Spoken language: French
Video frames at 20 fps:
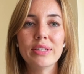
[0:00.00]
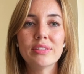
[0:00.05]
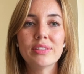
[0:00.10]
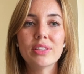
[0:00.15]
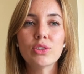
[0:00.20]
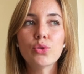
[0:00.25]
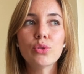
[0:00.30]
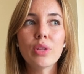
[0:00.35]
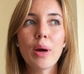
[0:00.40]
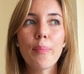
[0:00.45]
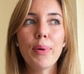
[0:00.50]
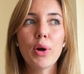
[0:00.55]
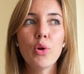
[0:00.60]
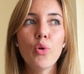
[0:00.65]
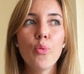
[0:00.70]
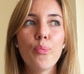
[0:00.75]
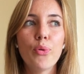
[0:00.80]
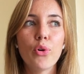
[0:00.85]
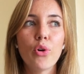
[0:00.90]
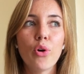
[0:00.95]
Et si tu n'as pas
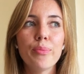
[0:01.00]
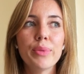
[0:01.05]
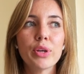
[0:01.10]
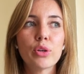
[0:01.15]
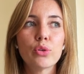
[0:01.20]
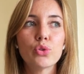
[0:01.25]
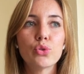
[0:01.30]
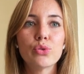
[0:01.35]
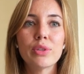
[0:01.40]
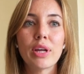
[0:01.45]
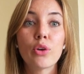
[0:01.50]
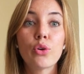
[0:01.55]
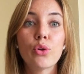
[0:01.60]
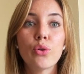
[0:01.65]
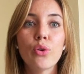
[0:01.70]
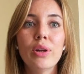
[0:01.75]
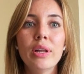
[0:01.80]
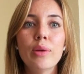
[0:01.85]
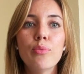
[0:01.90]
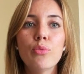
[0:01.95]
le plan, mais que tu n'as
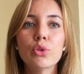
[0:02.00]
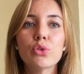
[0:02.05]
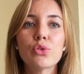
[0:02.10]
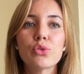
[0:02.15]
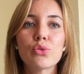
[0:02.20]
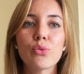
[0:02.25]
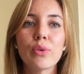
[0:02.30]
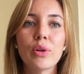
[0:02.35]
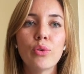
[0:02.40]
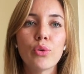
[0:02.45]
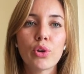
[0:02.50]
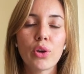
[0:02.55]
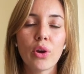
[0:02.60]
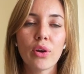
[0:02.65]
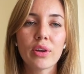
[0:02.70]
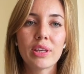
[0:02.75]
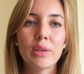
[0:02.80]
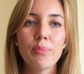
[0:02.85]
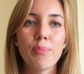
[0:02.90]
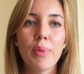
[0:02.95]
que l'émotion et le
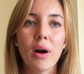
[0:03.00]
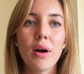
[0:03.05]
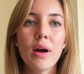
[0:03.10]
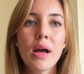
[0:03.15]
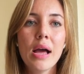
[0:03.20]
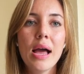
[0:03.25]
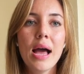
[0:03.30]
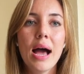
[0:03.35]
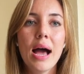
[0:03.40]
cœur qui bat,